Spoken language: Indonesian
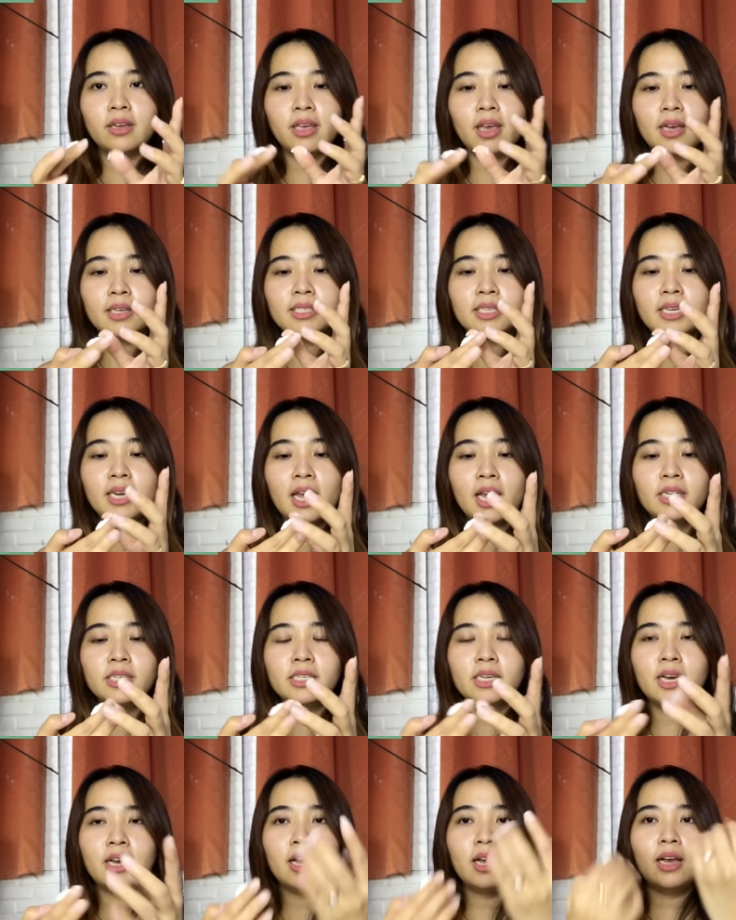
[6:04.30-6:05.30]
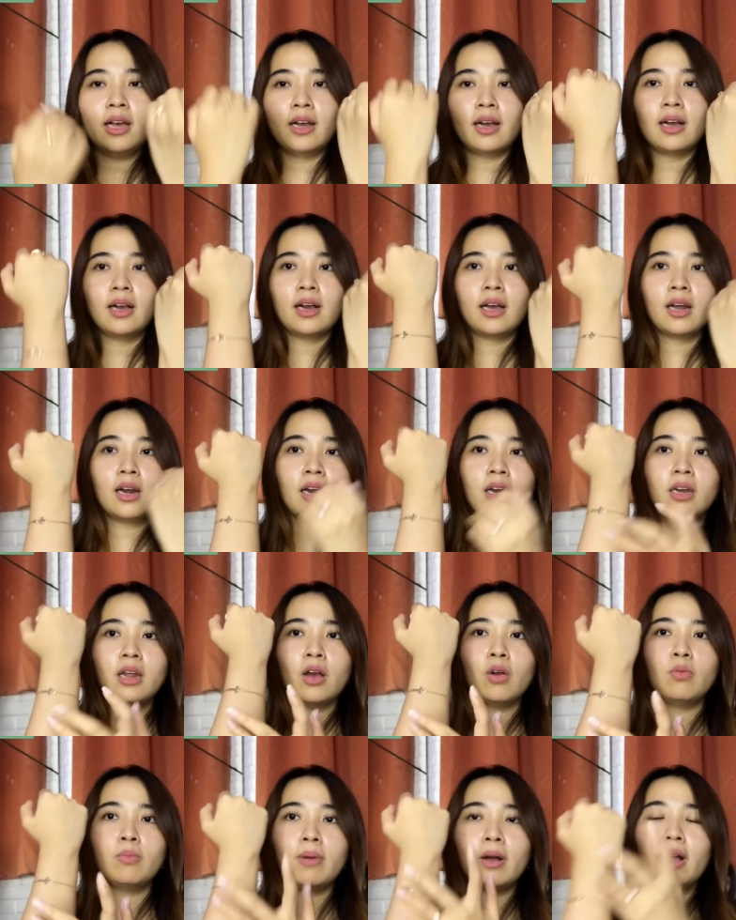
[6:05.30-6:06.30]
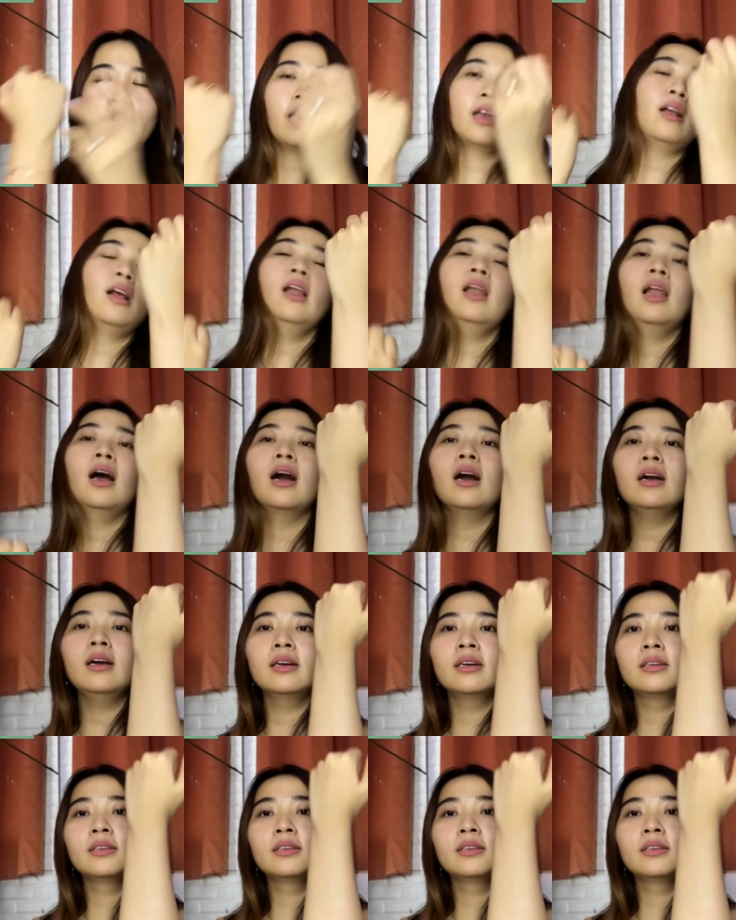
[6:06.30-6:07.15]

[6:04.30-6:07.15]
yang, sini aja karena ini aku pakai gelang